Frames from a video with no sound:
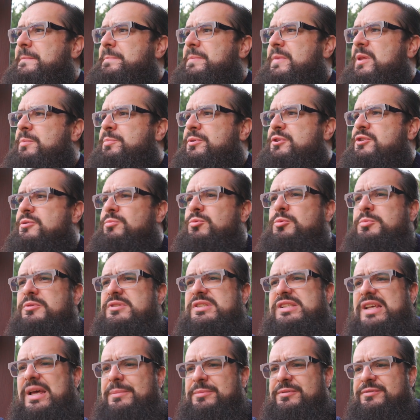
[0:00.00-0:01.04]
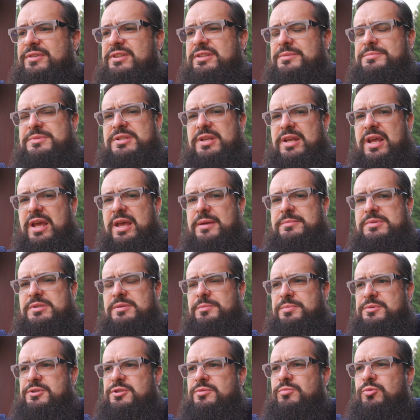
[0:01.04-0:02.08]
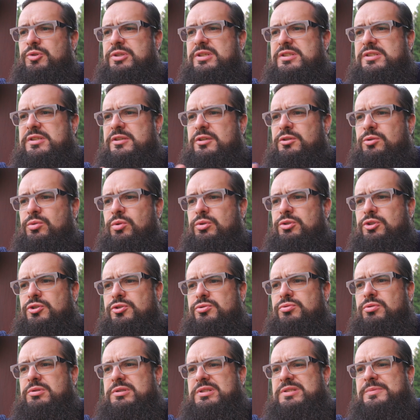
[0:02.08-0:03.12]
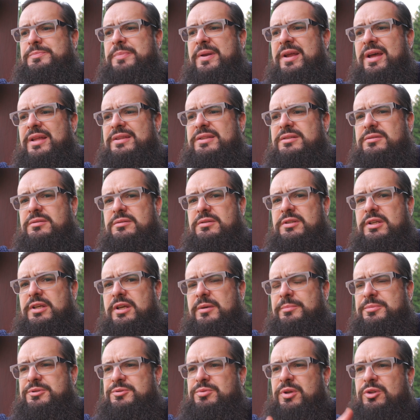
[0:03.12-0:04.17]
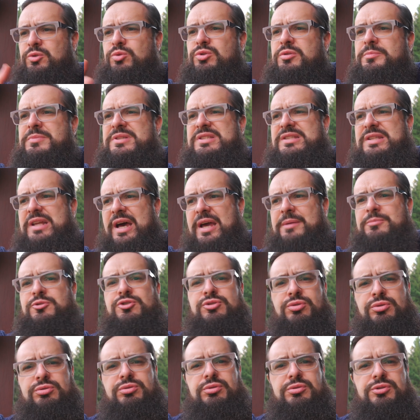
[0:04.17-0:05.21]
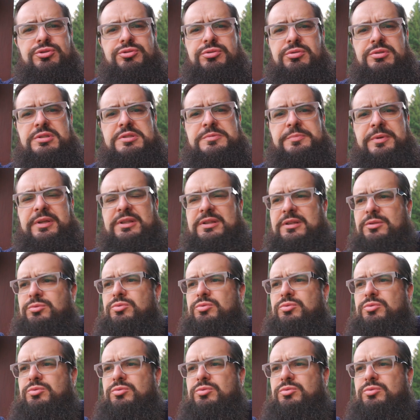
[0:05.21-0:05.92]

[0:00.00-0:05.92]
И почему мы сами в этом теряемся? Почему, если кто-то что-то спрятал, почему, откуда мы знаем, что кто-то что-то спрятал?